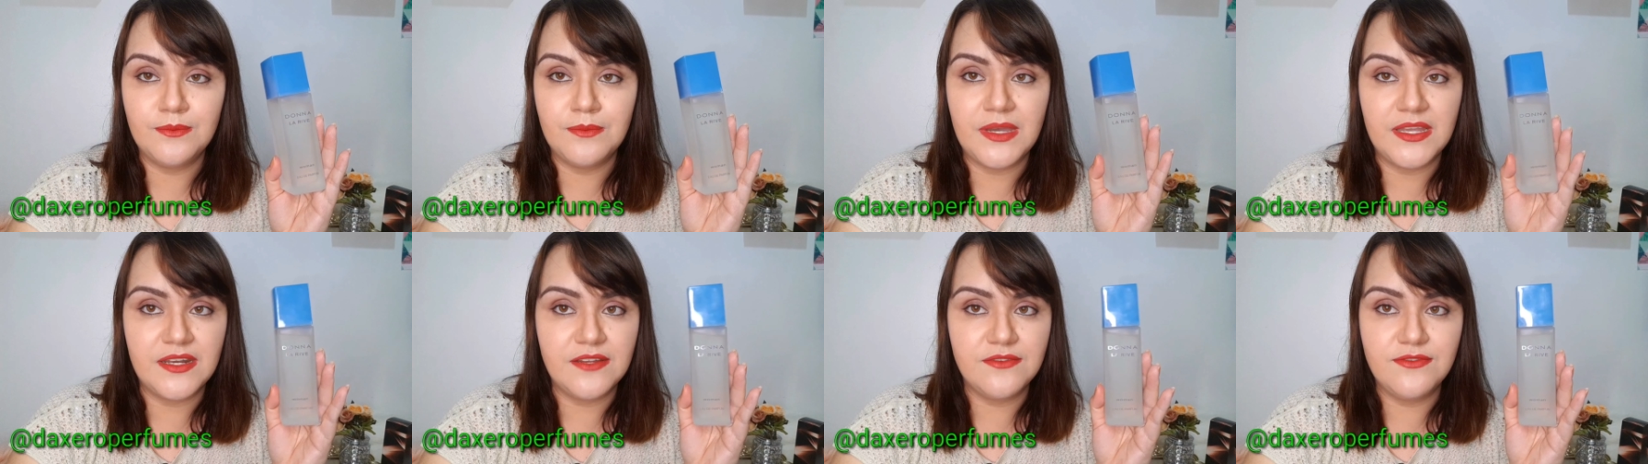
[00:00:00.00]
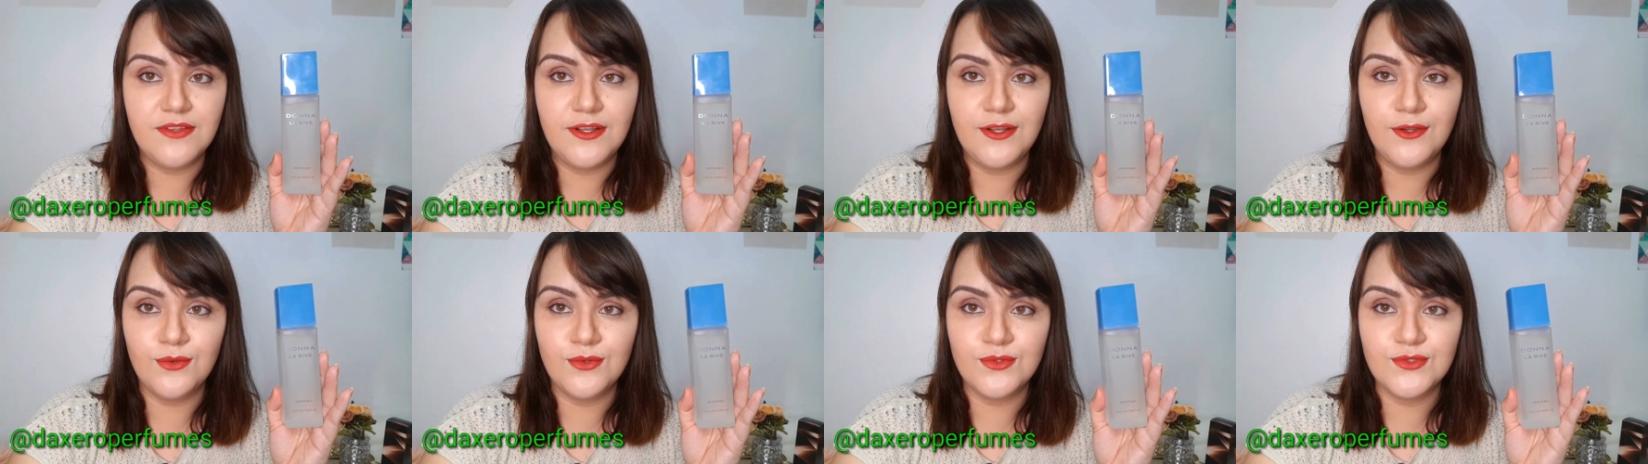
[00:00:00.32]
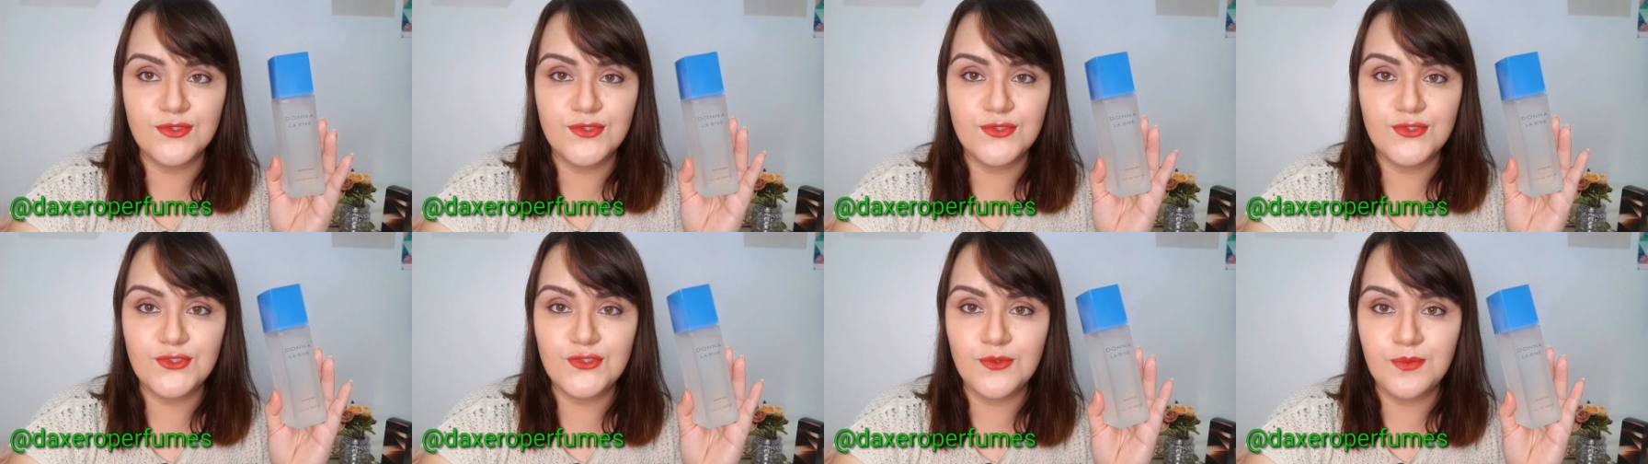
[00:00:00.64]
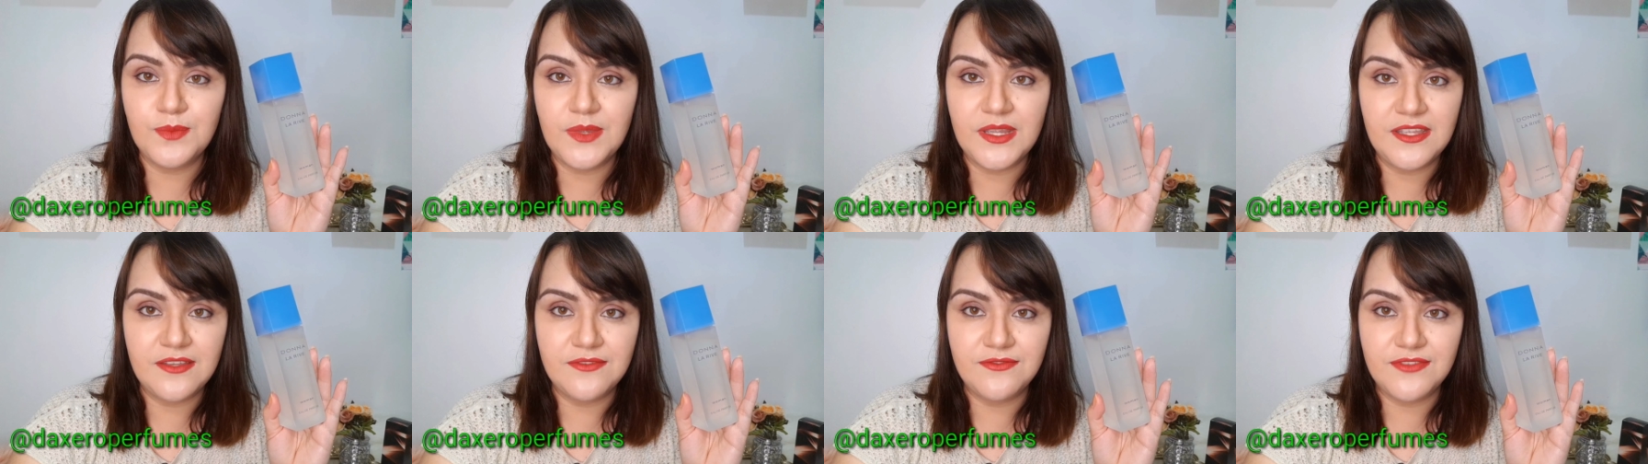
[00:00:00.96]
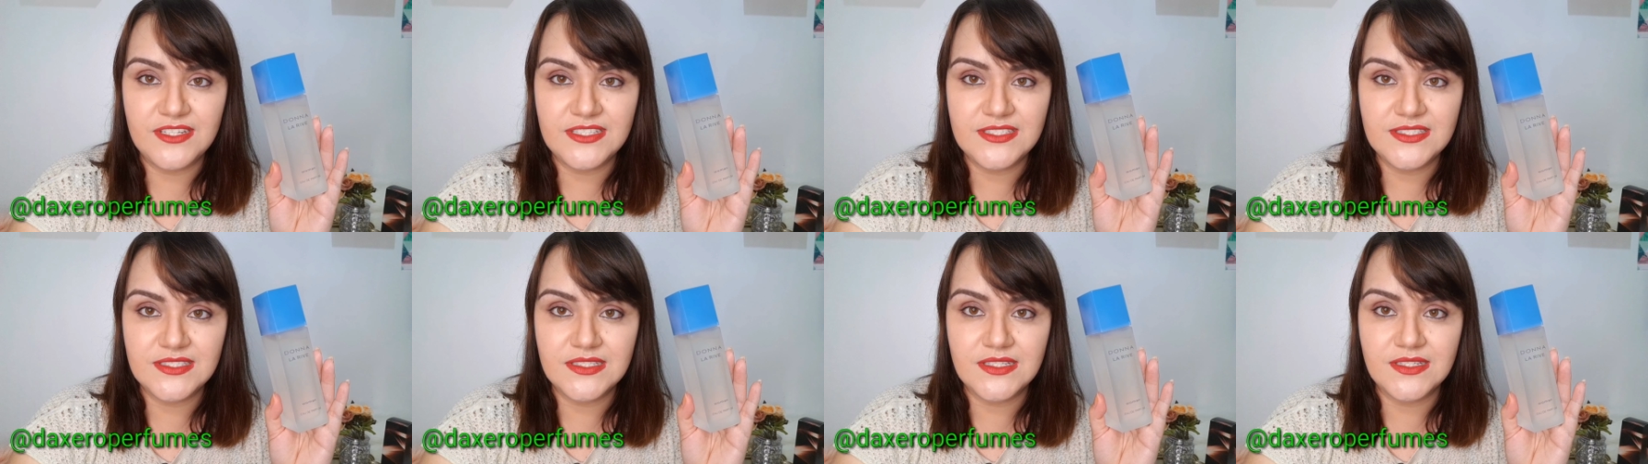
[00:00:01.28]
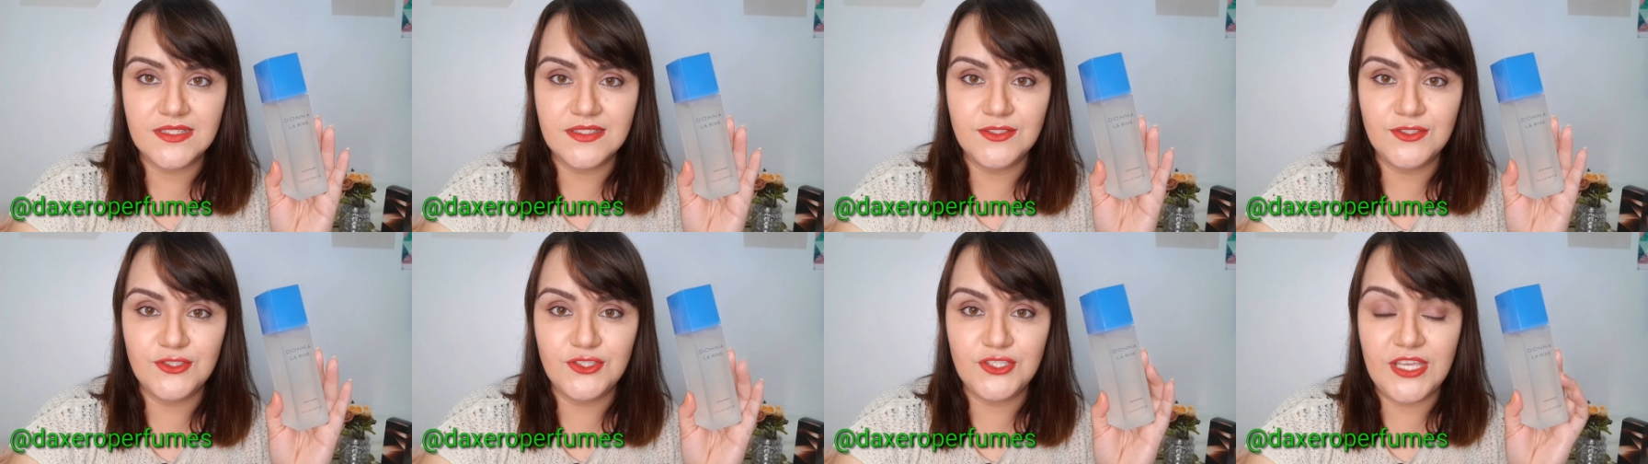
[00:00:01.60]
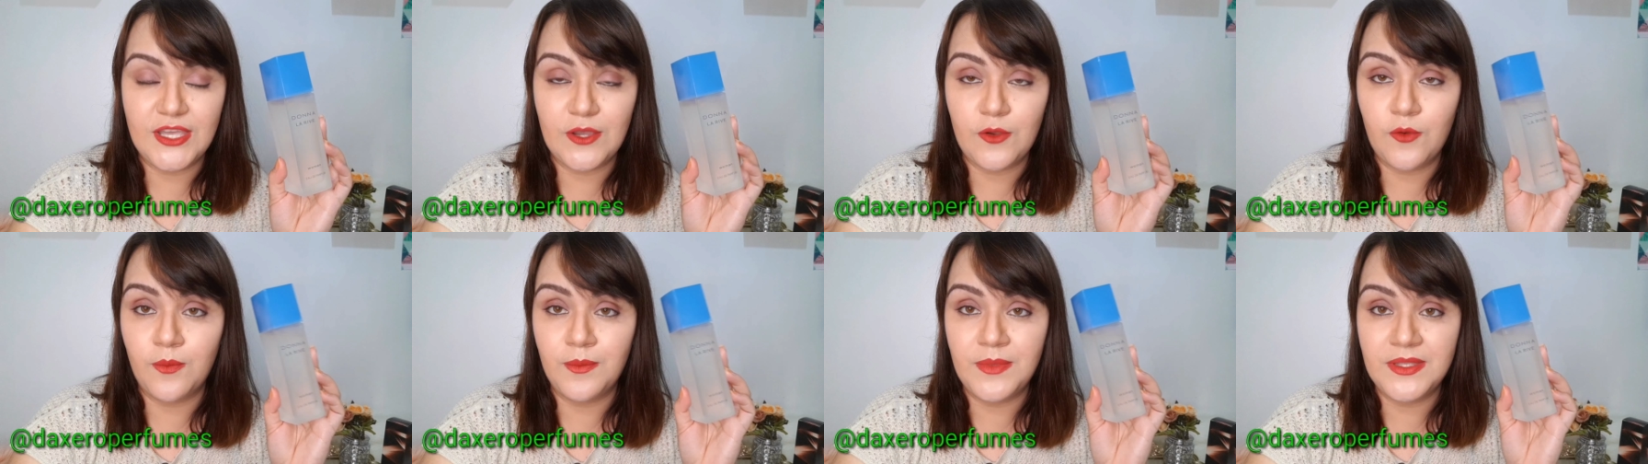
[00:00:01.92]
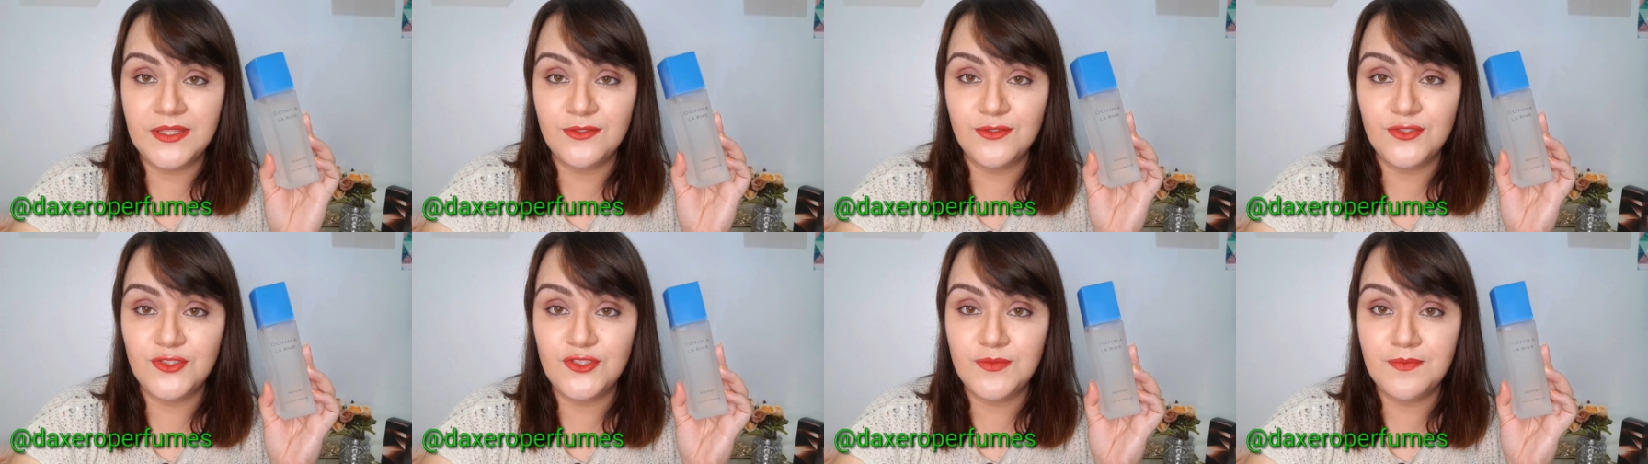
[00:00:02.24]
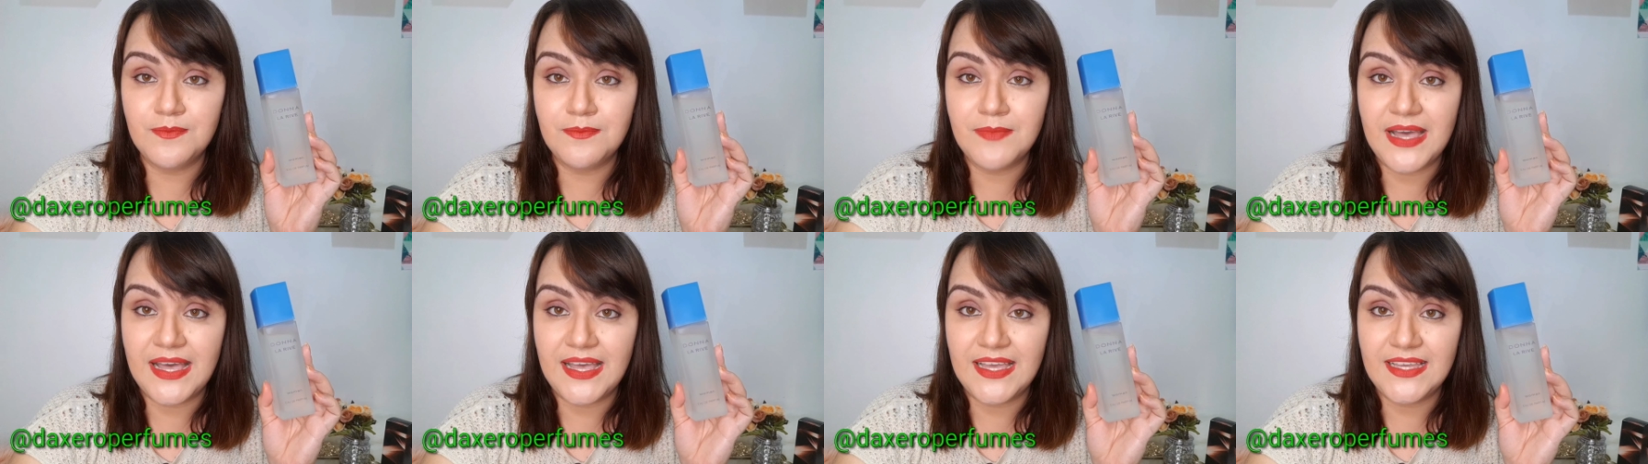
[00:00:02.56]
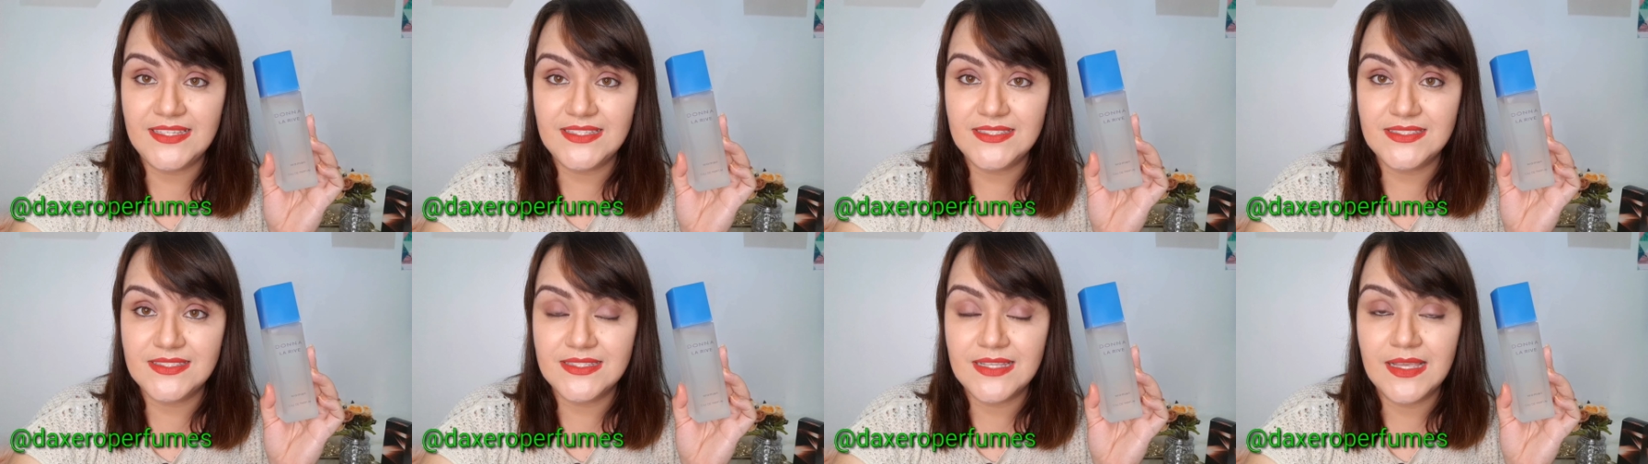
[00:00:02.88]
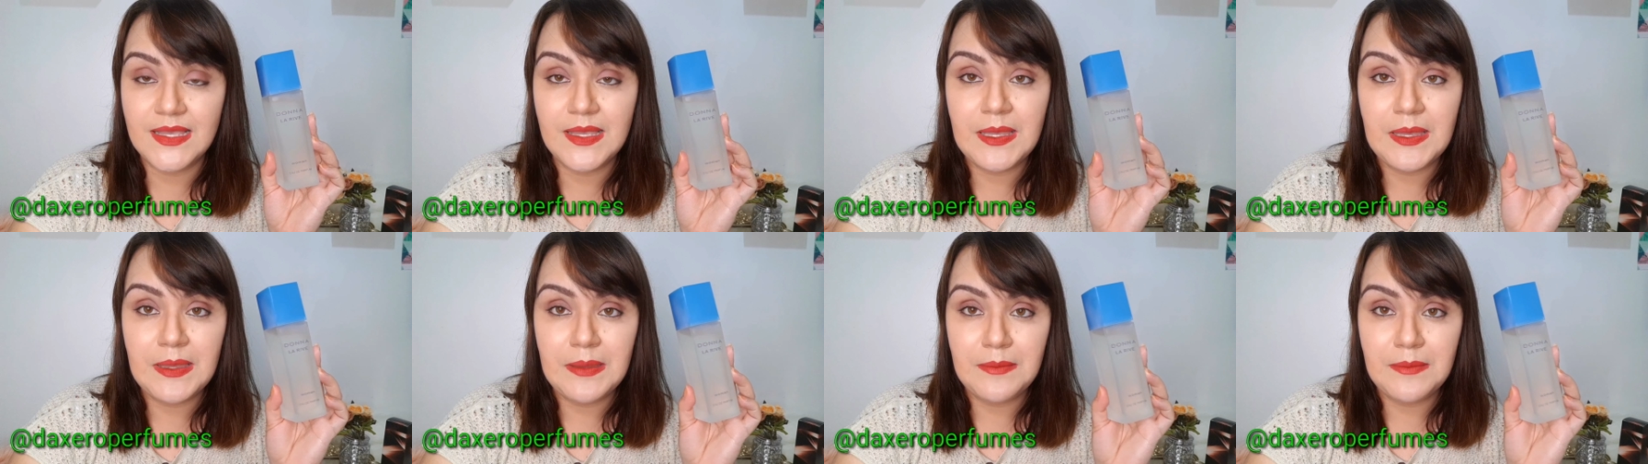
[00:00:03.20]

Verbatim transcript: maravilhoso, super refrescante, recomendo demais